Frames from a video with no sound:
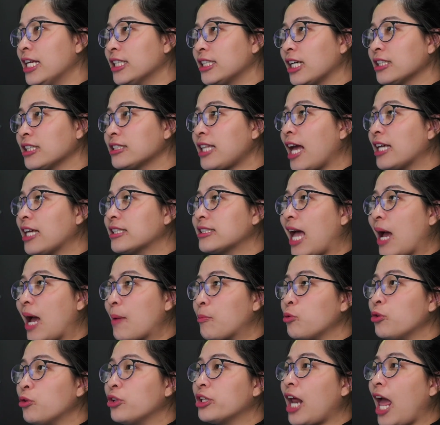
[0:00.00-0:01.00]
ตั้งแต่
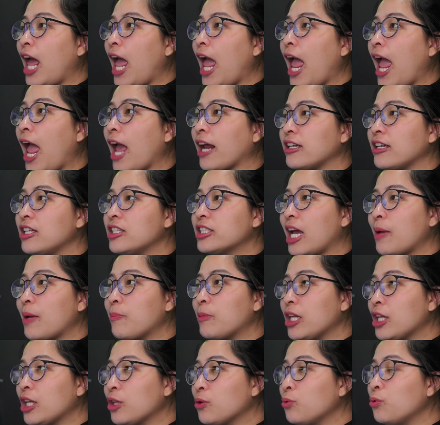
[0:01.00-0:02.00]
3 รุ่นแรก Design
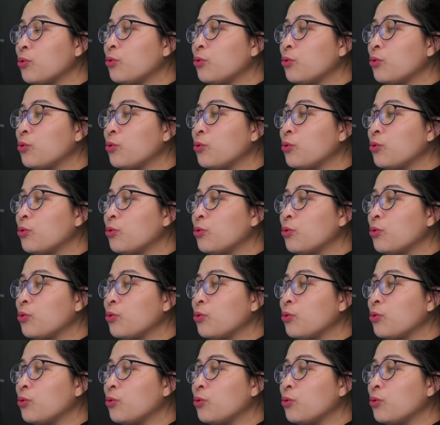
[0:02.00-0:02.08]
Mini